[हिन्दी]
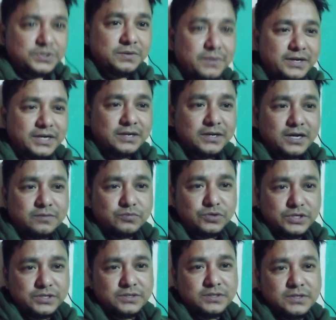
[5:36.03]
दबाना ना
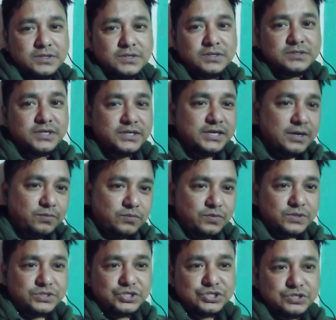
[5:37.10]
भूलें ताकि
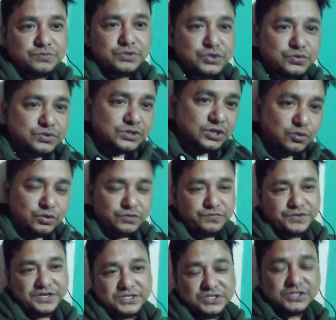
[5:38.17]
आपको अच्छे अच्छी वीडियोज़ का
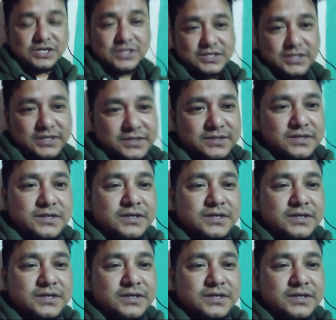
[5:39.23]
नोटिफिकेशन आते रहे